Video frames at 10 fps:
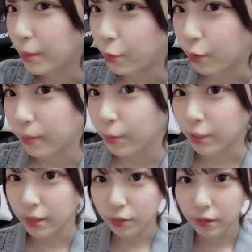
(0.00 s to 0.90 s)
メモメモ
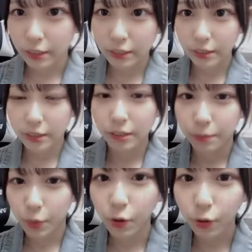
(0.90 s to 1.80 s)
ちゃんと大事
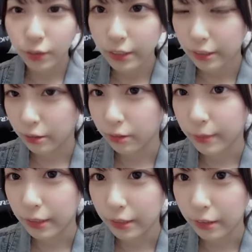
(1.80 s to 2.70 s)
妙法ですよ
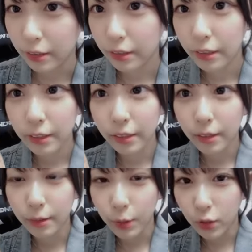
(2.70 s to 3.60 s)
皆さん
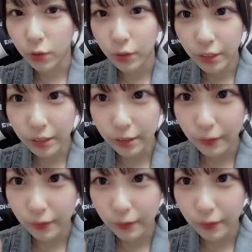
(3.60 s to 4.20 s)
妙法です